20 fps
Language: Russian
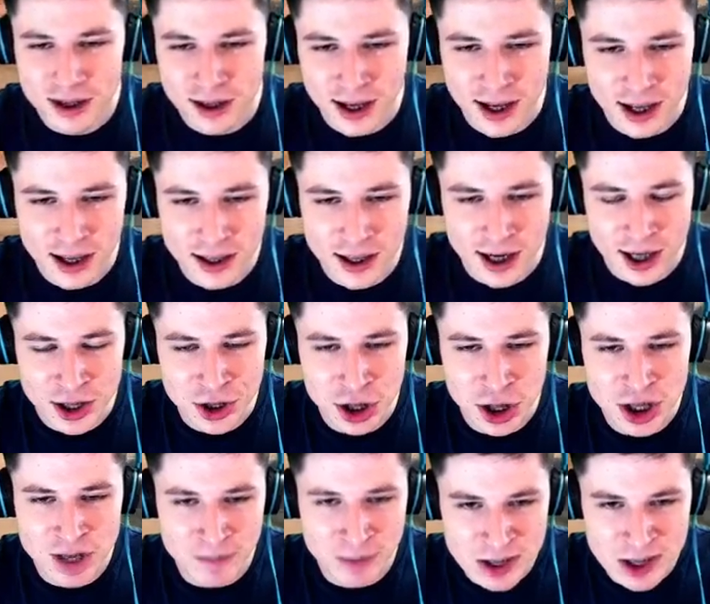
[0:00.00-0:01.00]
да.
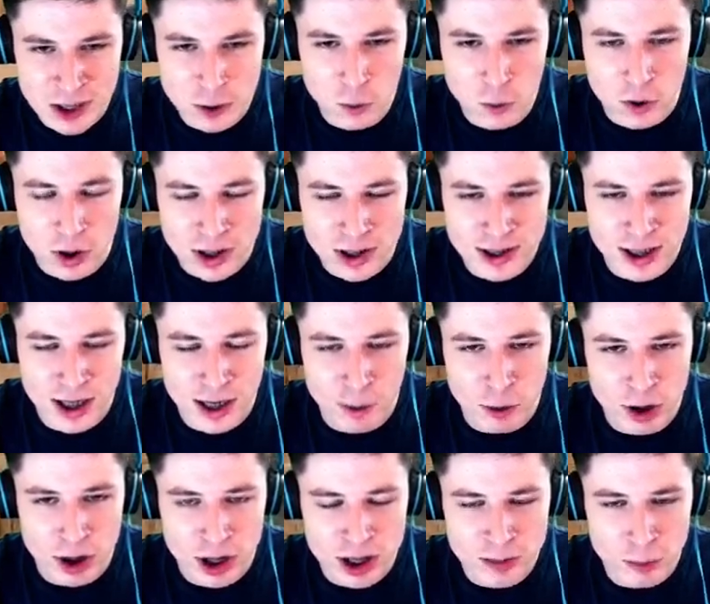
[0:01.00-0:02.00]
Накачаешь бицуху, если
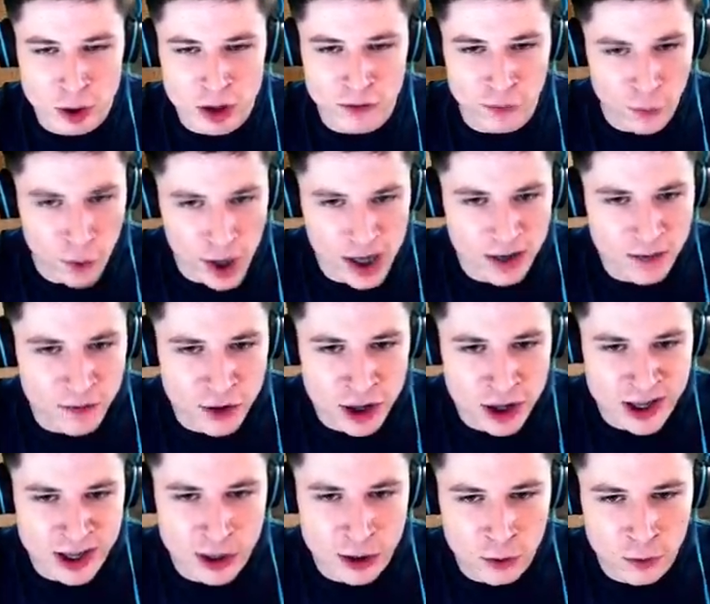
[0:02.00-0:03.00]
кого-то не сможешь в дуэли
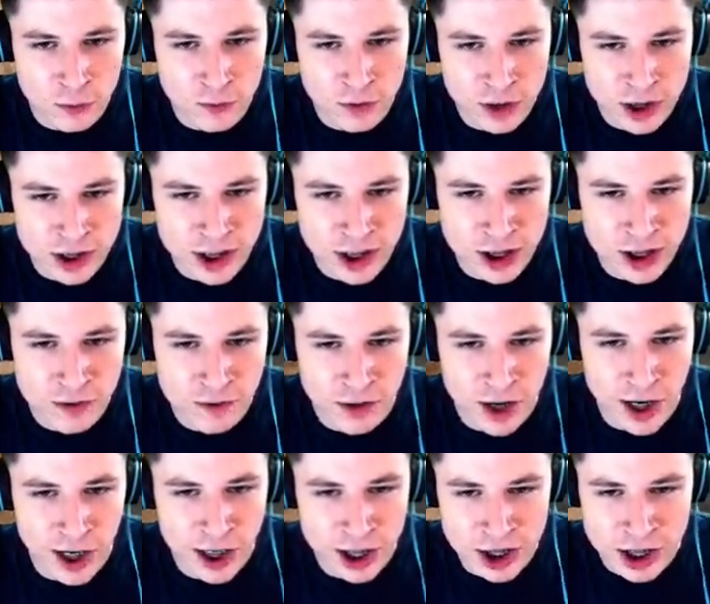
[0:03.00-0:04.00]
вынести, то вынесешь в
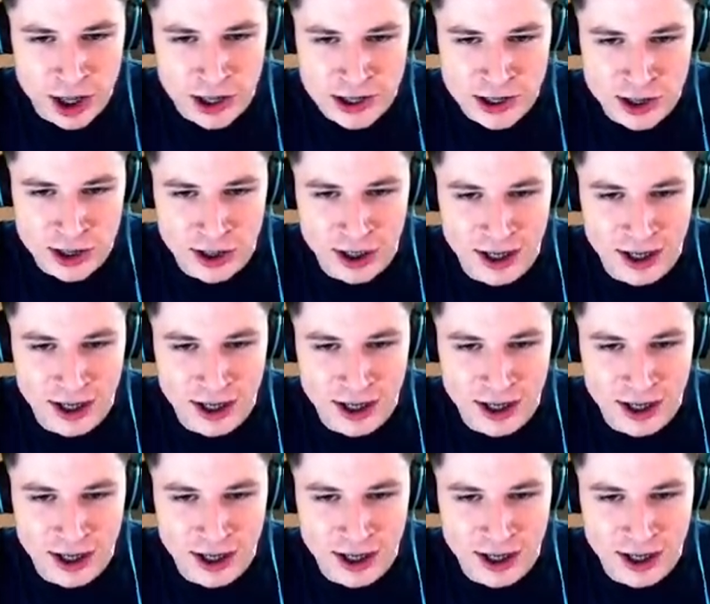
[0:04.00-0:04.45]
реальной жизни, да?